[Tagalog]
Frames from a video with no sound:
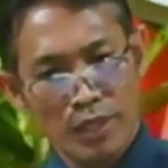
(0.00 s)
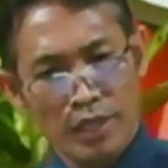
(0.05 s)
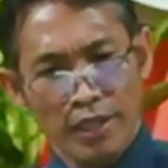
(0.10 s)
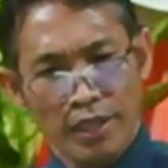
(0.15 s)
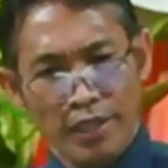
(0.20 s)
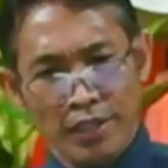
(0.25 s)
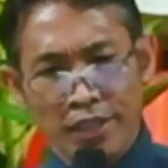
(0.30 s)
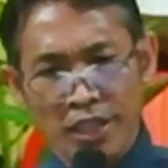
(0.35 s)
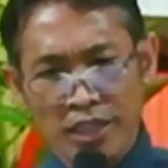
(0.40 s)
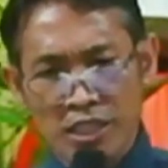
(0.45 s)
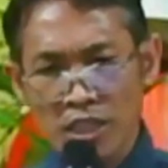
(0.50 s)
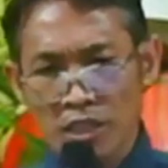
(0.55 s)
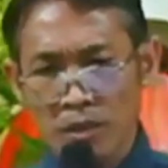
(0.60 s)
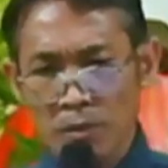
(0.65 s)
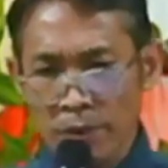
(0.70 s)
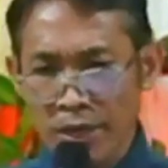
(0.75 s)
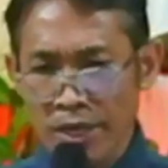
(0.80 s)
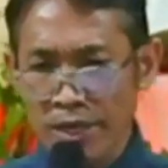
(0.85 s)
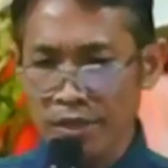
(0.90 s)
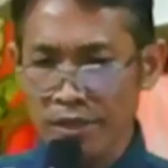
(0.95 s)
It doesn't
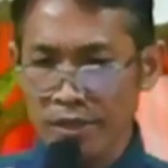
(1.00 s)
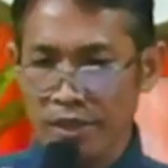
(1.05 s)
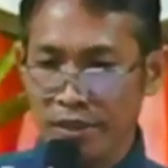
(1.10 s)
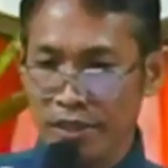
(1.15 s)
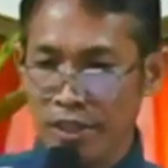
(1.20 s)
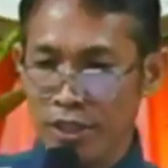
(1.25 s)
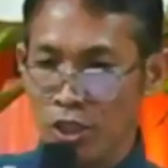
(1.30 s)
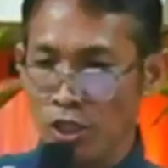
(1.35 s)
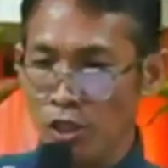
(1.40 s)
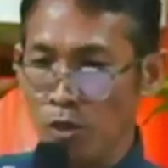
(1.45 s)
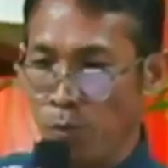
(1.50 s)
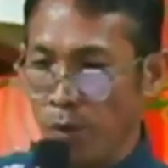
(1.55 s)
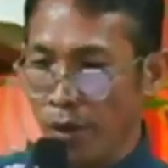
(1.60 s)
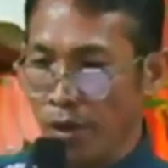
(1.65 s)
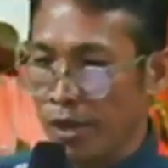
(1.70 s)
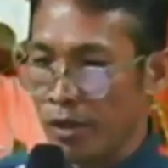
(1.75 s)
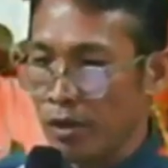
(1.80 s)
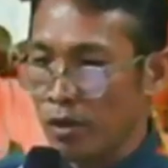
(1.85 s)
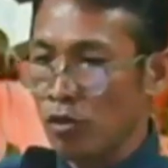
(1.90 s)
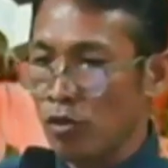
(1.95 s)
mean that they should
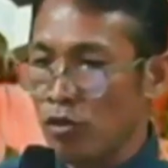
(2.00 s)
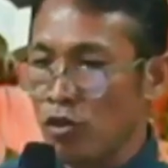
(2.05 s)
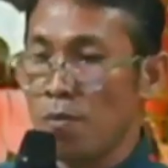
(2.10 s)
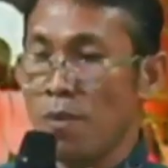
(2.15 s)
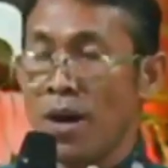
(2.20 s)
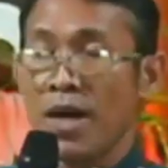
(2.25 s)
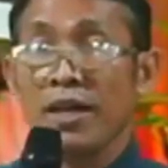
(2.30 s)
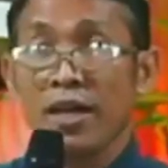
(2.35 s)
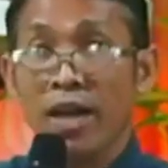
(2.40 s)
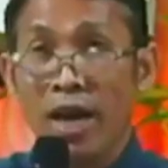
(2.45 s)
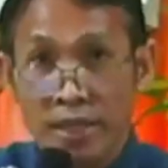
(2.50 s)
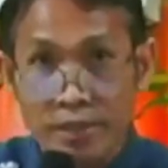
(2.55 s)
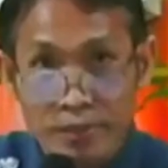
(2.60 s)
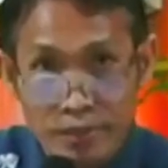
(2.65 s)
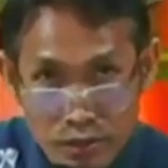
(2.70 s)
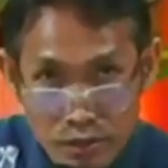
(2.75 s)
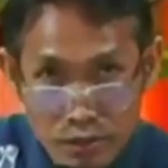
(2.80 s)
pray to command God,